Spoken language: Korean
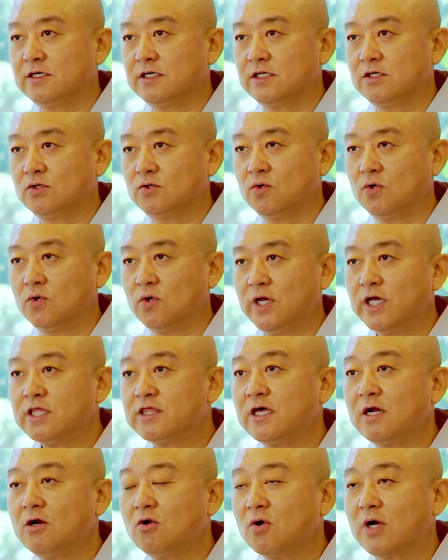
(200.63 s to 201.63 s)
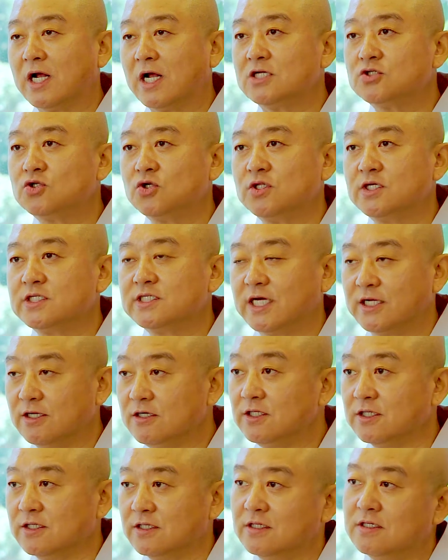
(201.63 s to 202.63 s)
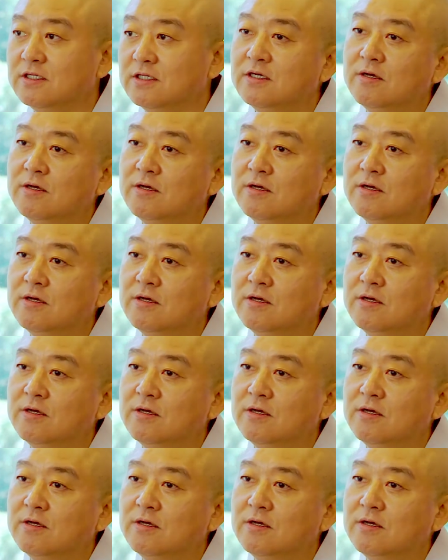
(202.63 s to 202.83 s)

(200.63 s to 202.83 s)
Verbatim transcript: 그리고 해탈로 갈 수 있는 자는